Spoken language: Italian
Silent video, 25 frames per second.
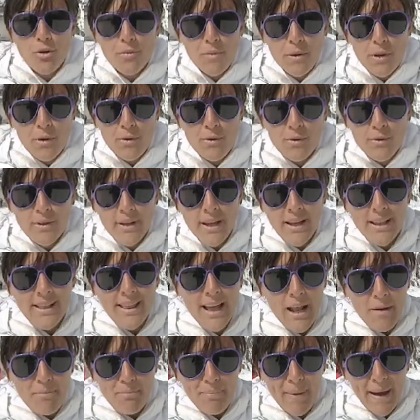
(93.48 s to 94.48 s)
minuti
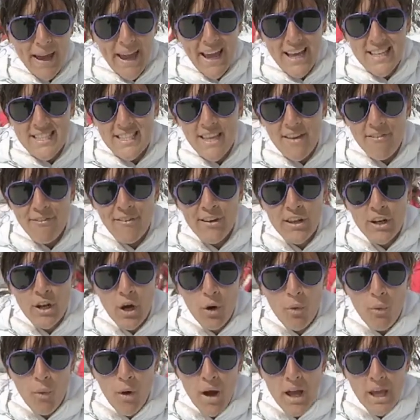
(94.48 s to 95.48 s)
dal paese fino a
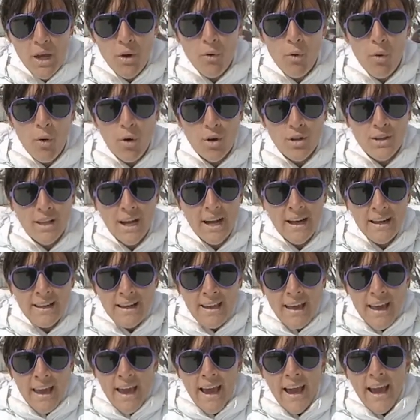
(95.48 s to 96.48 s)
qua in quota.
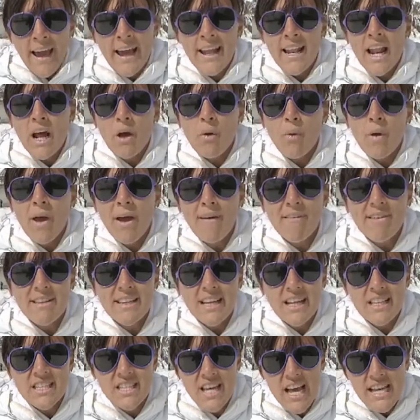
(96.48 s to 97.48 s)
E da qui avete
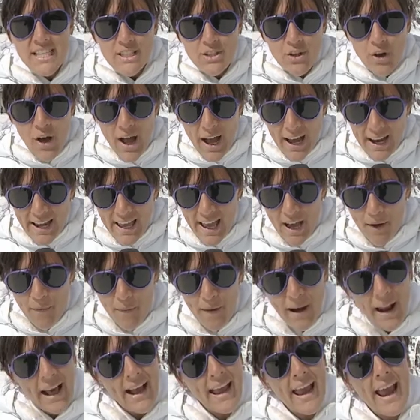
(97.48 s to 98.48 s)
accesso anche a
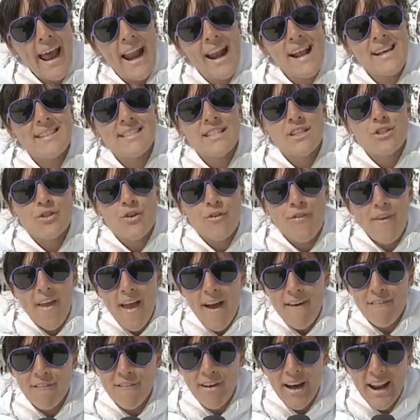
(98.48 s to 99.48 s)
quella che è la
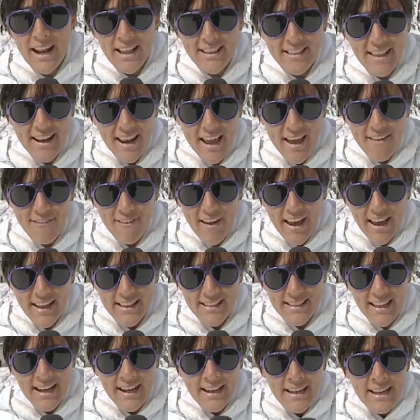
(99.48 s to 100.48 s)
seggiovia Valandrea
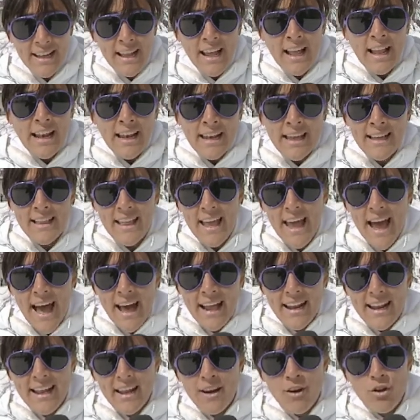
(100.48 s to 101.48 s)
Vetta.
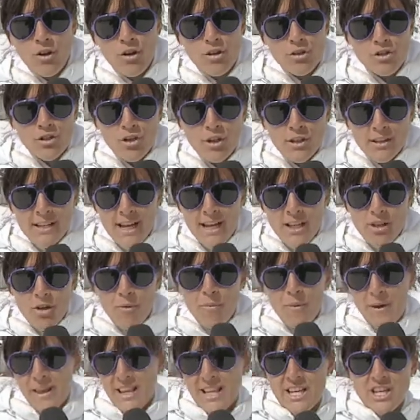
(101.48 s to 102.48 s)
L'ideale non soltanto
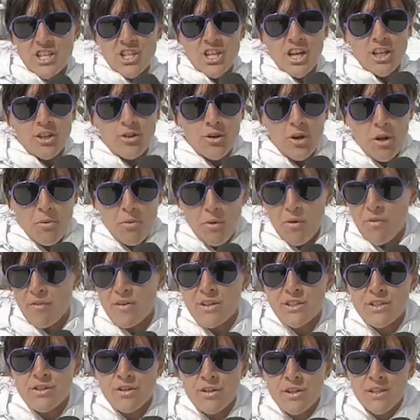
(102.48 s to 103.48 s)
per gli sciatori
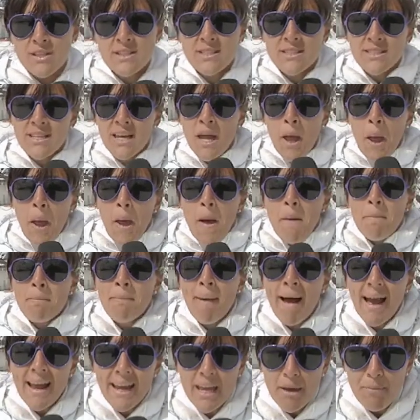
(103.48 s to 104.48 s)
professionisti, ma
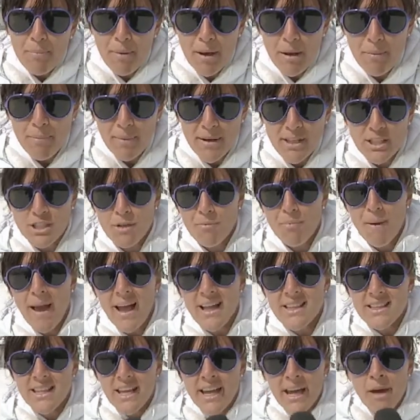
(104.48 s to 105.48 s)
anche per i
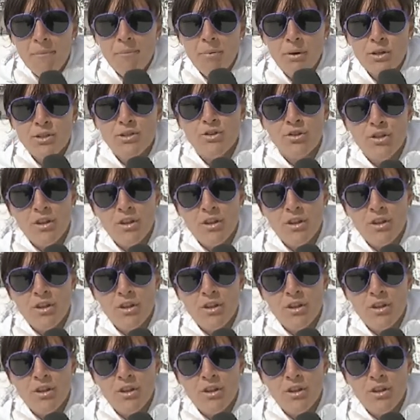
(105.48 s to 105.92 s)
principianti che possono